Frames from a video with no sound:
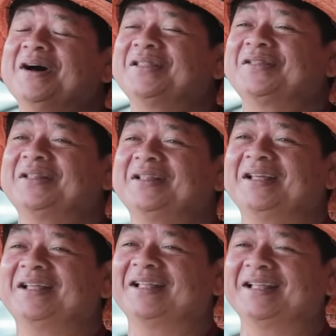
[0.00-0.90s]
เบิร์ต
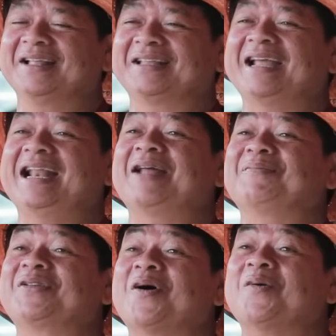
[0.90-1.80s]
ชัยนาท
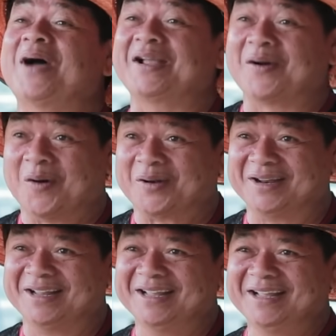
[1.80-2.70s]
ไปจองไว้ก่อน
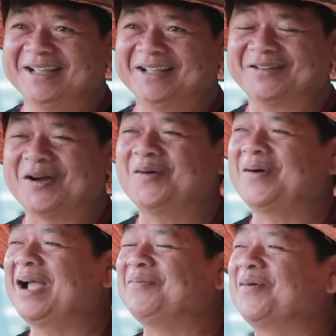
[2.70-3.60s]
จอง
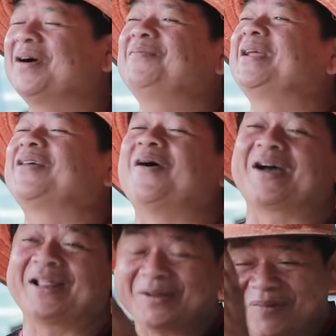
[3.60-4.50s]
ไว้ผมก็ไปต่อ
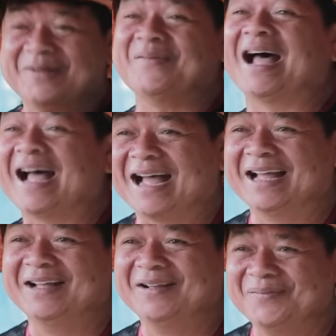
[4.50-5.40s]
กับเซเบิร์ตมา
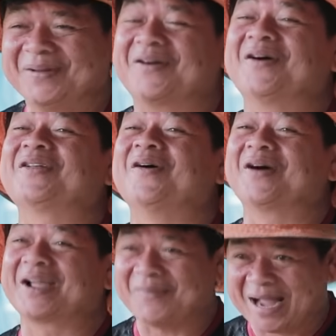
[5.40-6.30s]
ไปขอต่อ
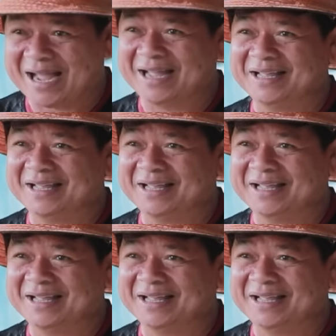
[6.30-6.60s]
แกมา